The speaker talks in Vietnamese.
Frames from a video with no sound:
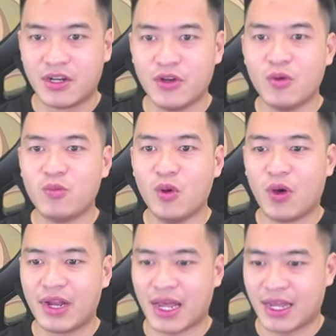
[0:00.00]
Đúng
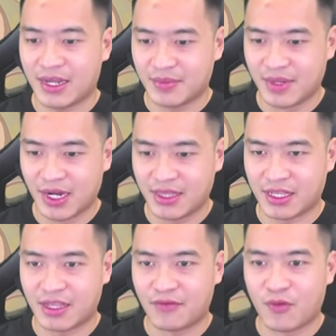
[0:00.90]
luôn này. Mười
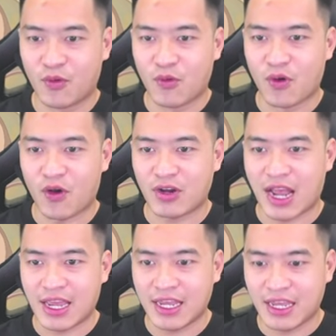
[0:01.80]
thỉnh thần phù ngon
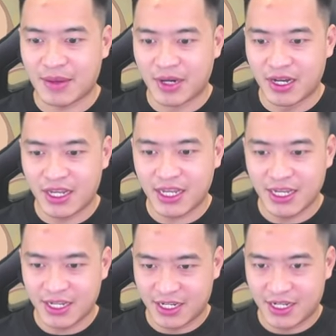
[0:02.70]
ngay anh em ơi.
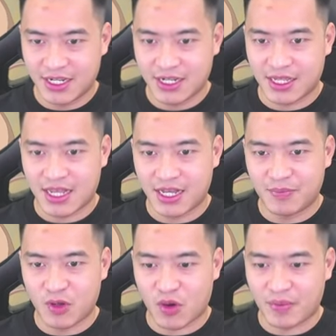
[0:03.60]

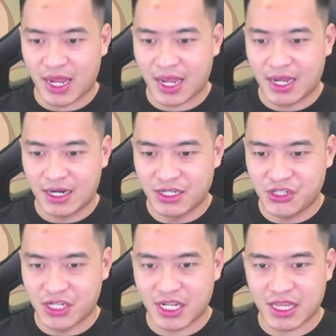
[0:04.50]
Cấp nhóm nè. Lực
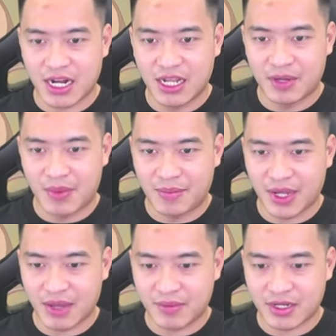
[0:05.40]
chiến lại tăng lên đầm mầm
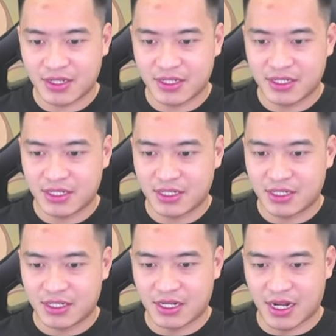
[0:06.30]
anh em nhé.
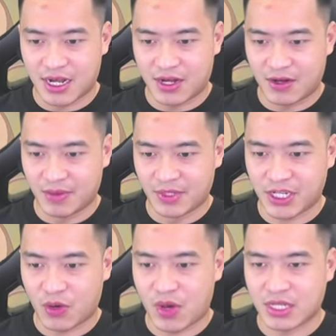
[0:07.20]
Đâu, để mình
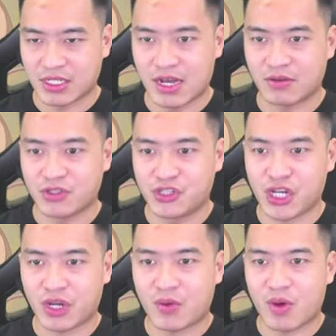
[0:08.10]
check qua xem nào.
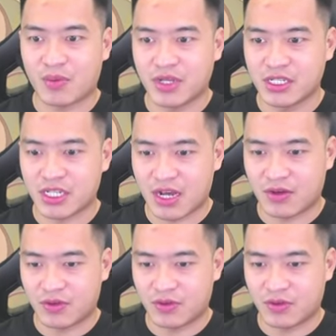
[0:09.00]
Check qua một tí xem nào.